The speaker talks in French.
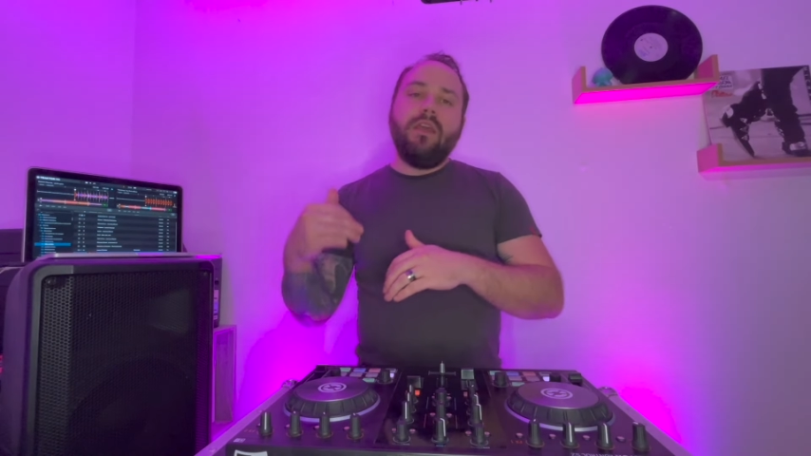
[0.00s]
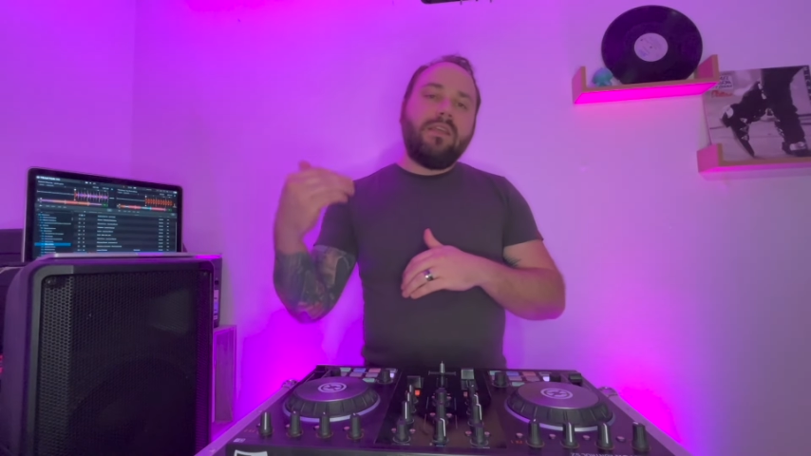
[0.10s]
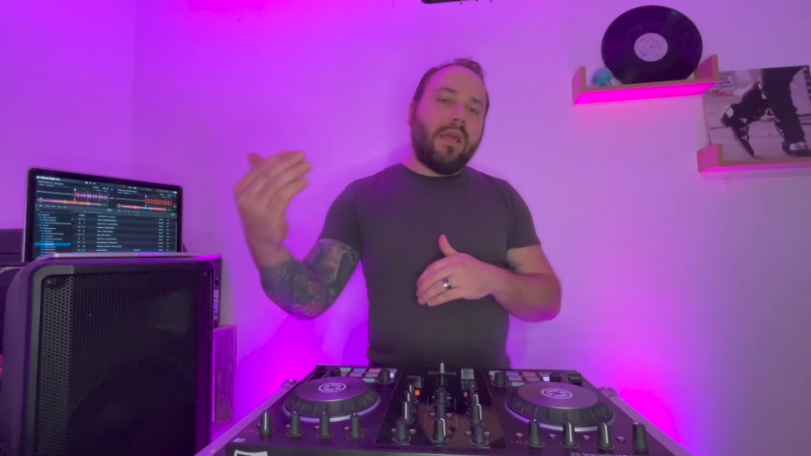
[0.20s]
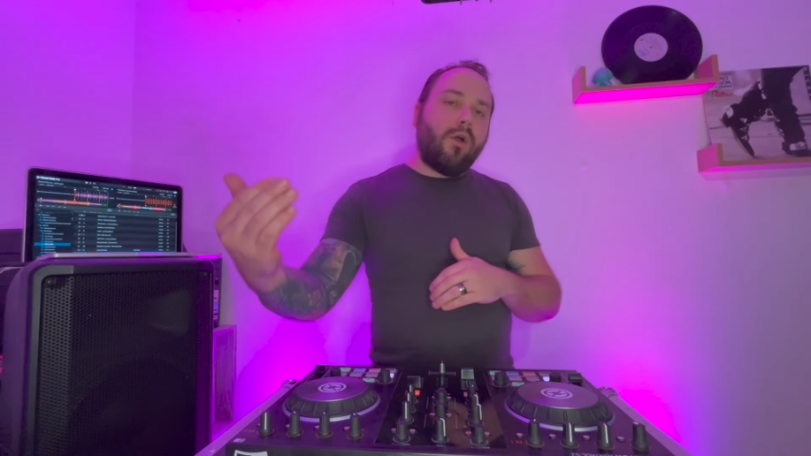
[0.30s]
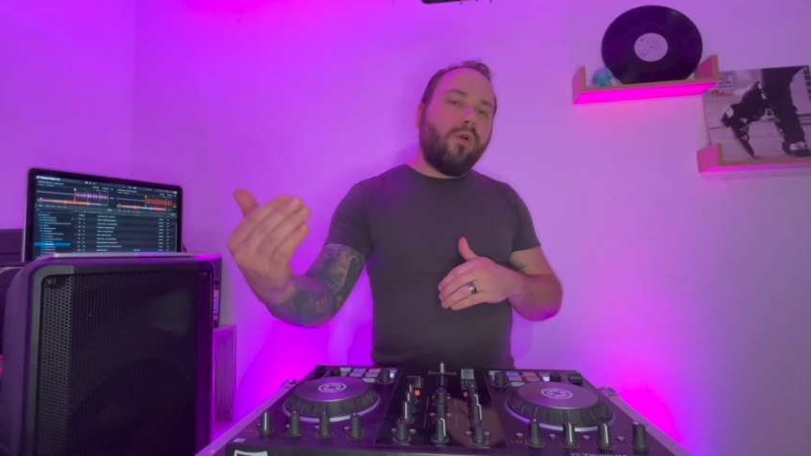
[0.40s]

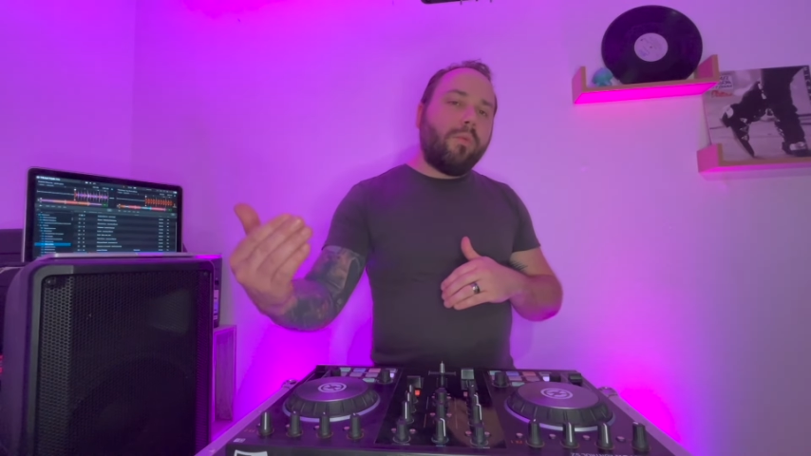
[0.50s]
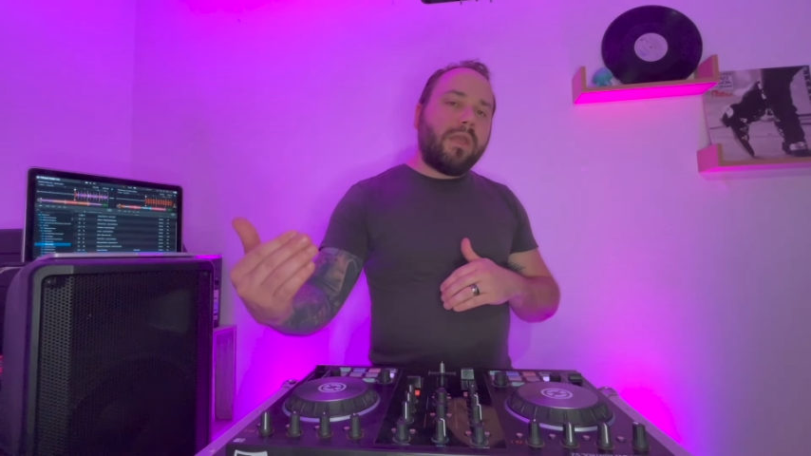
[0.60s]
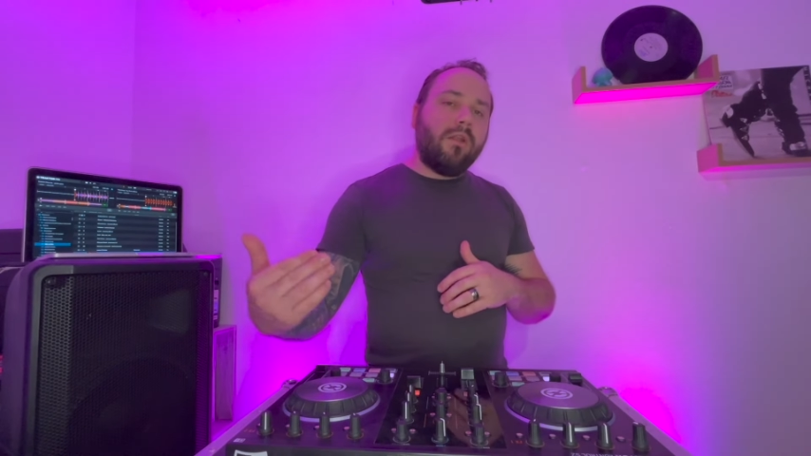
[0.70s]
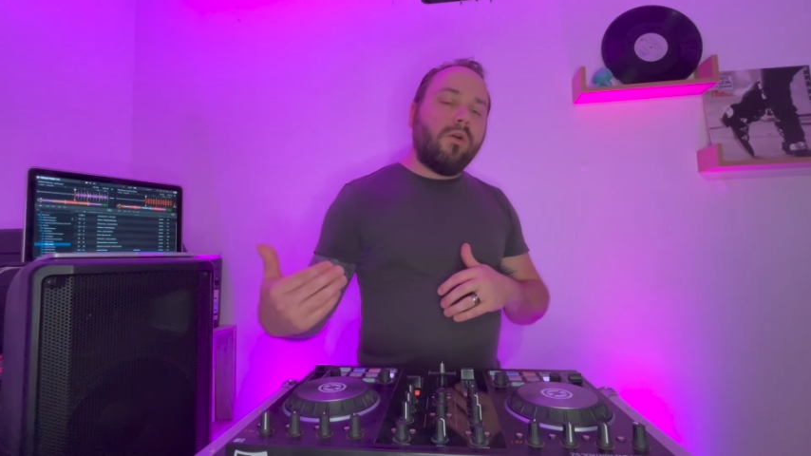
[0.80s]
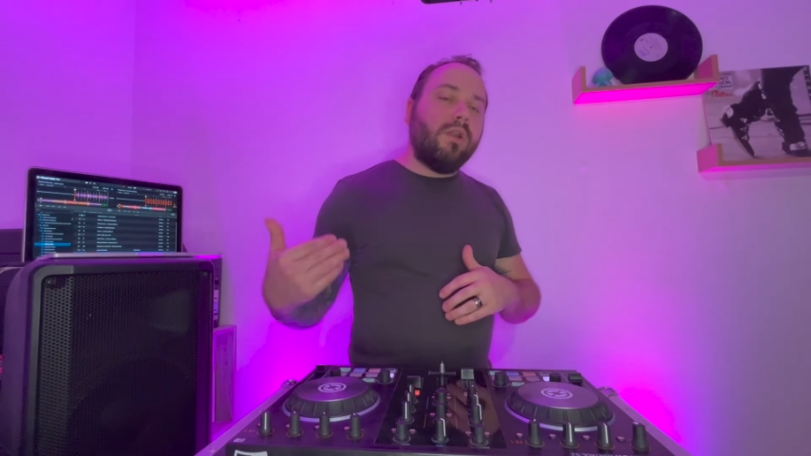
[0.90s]
qui a
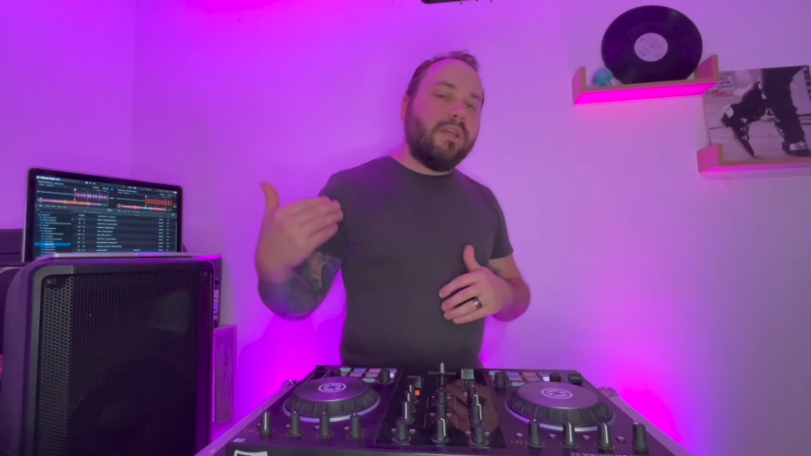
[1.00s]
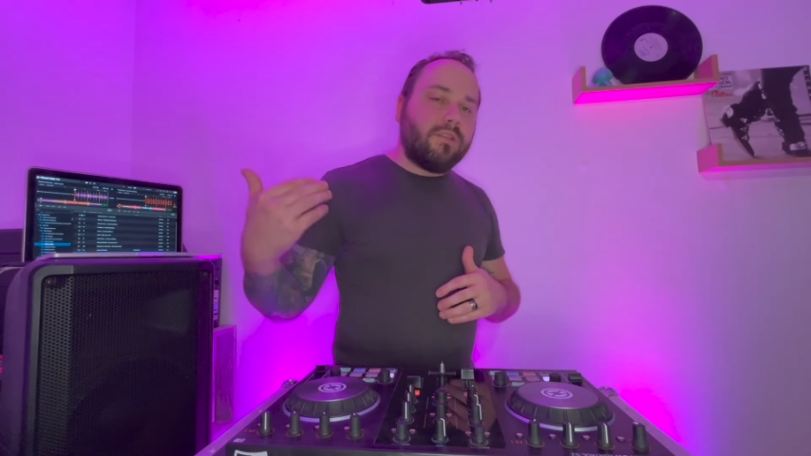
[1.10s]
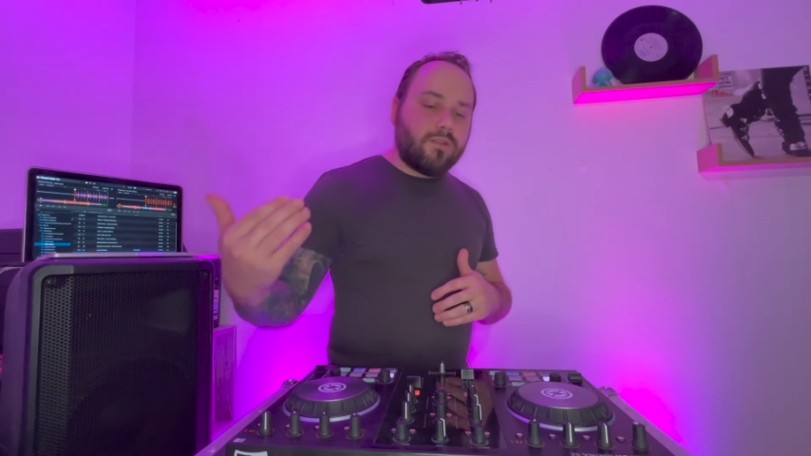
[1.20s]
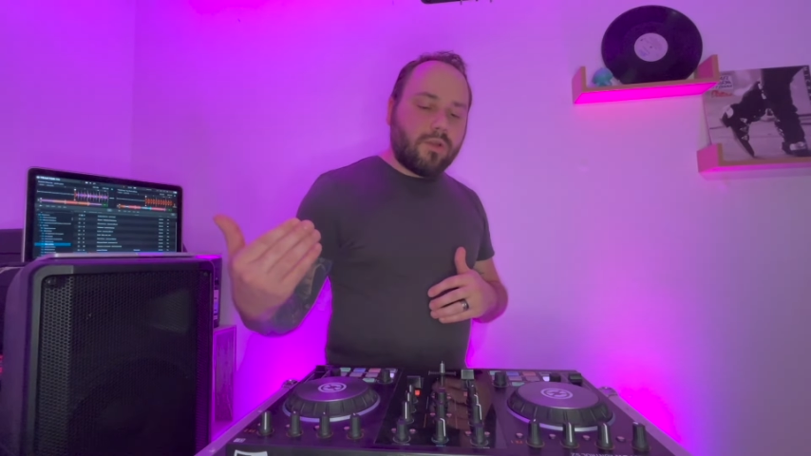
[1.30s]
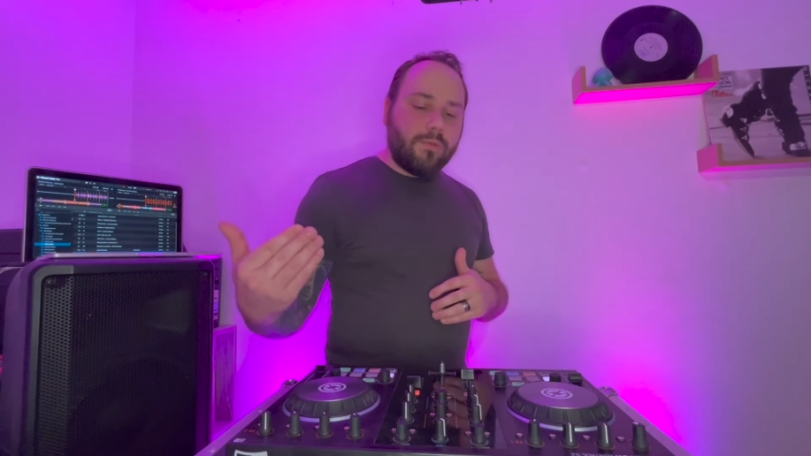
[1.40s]
repris le relais
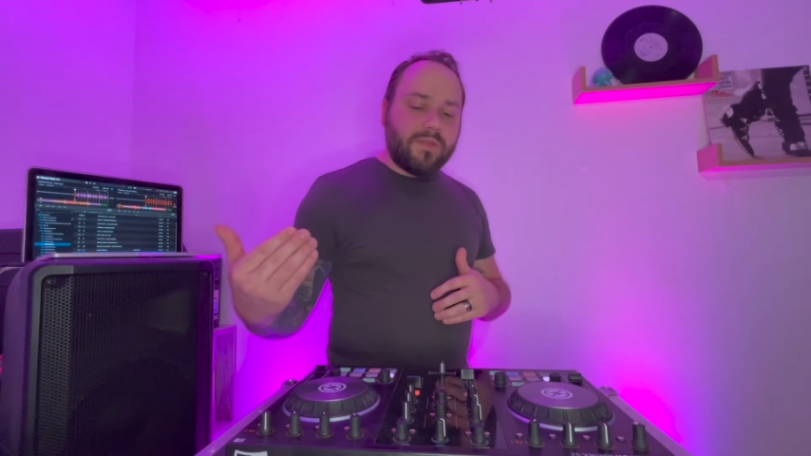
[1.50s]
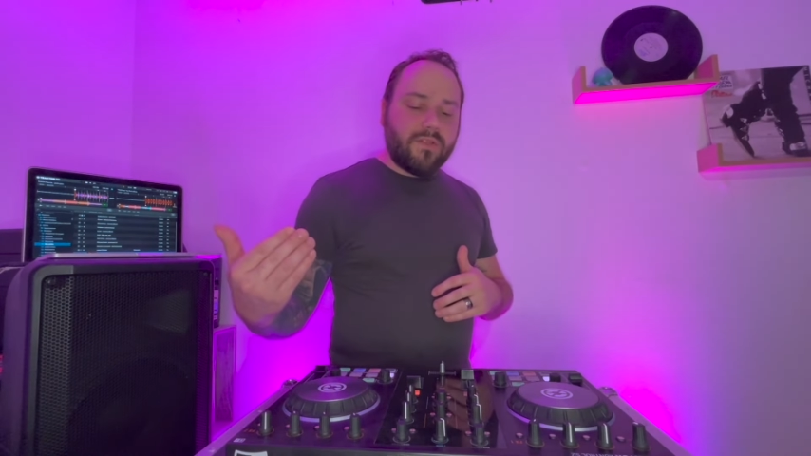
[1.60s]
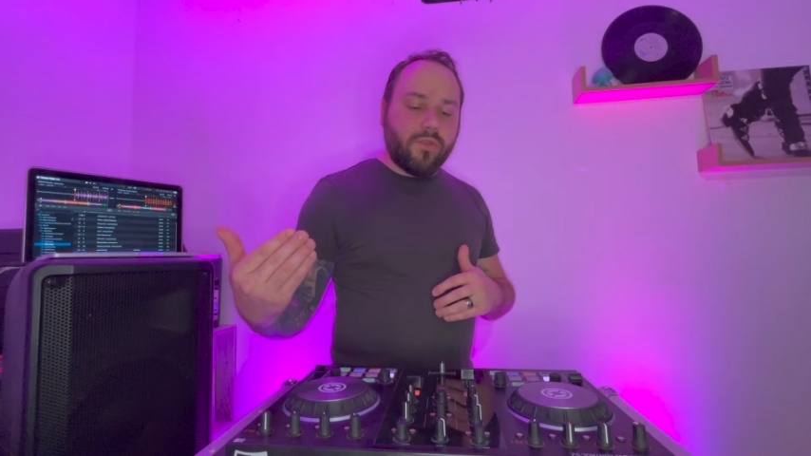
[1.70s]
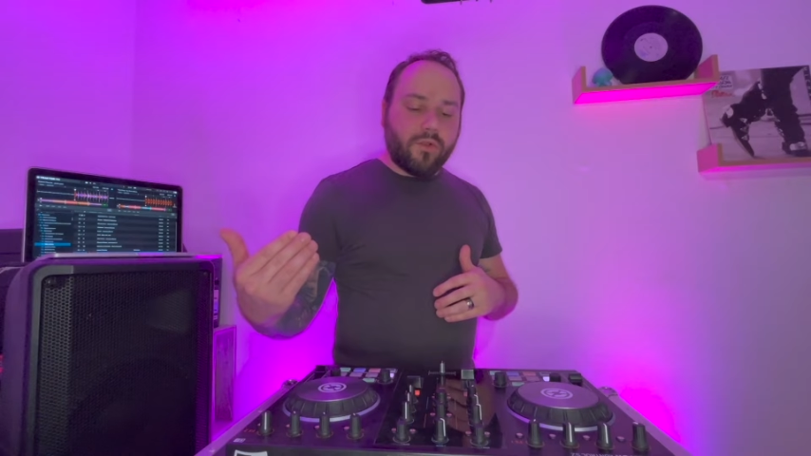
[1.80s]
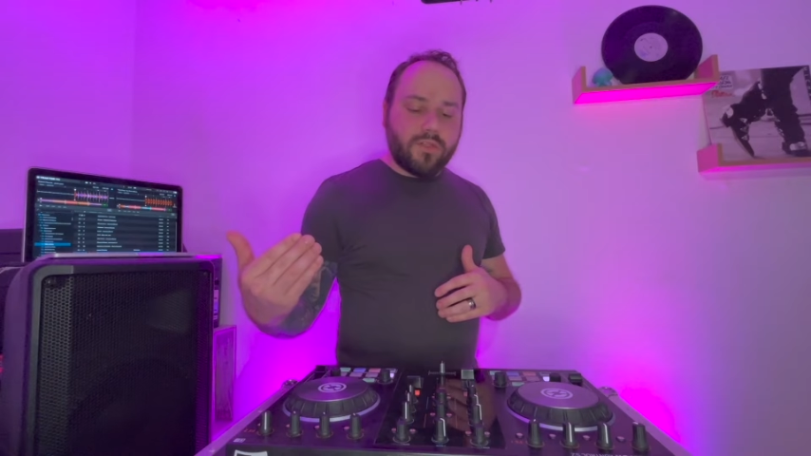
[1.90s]
sur la piste
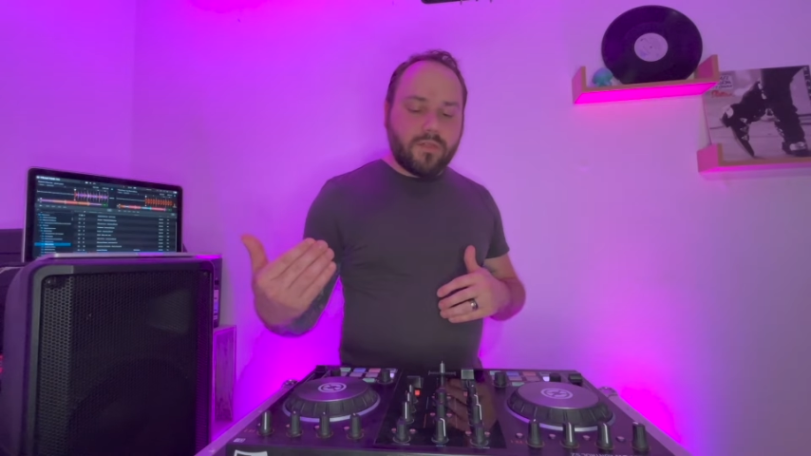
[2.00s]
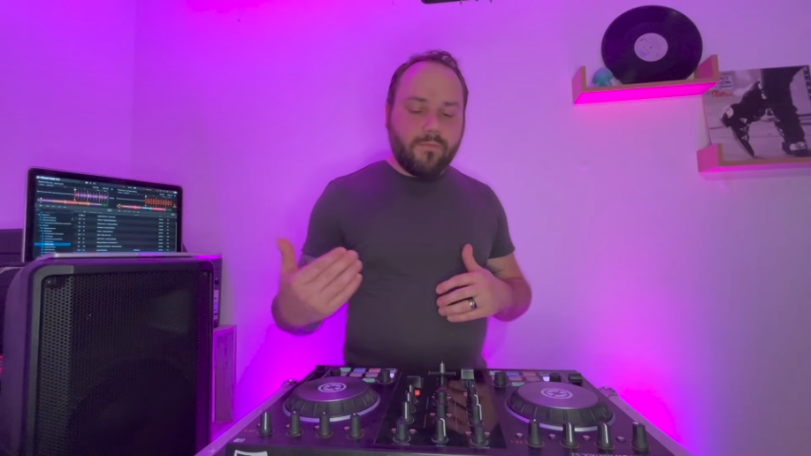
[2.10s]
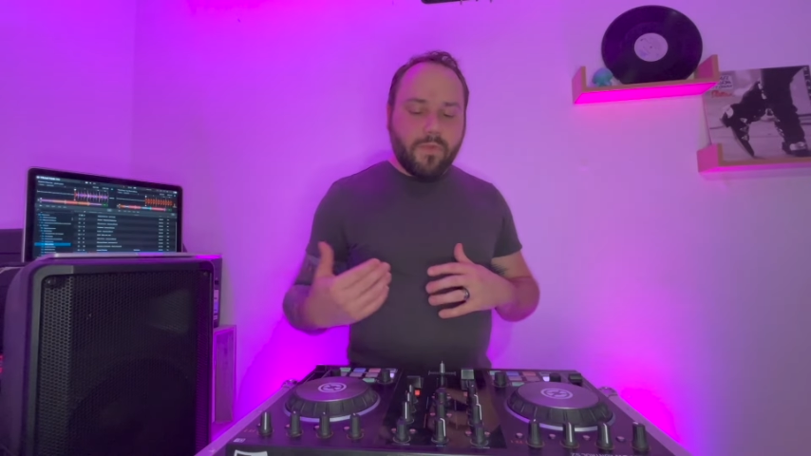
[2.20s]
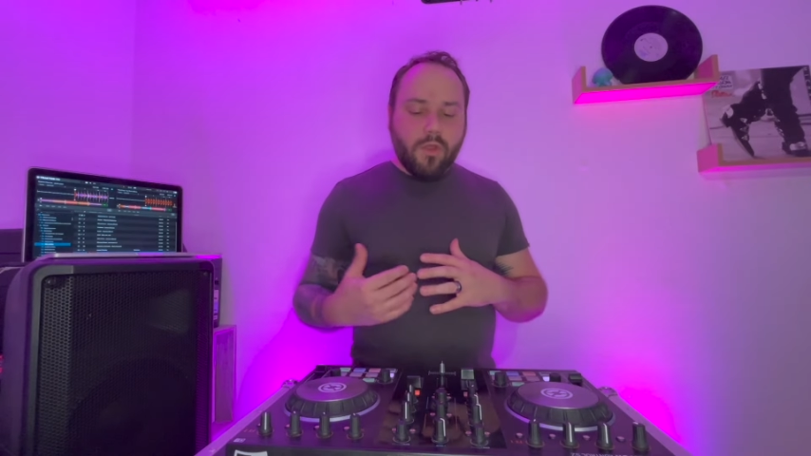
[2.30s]
de danse.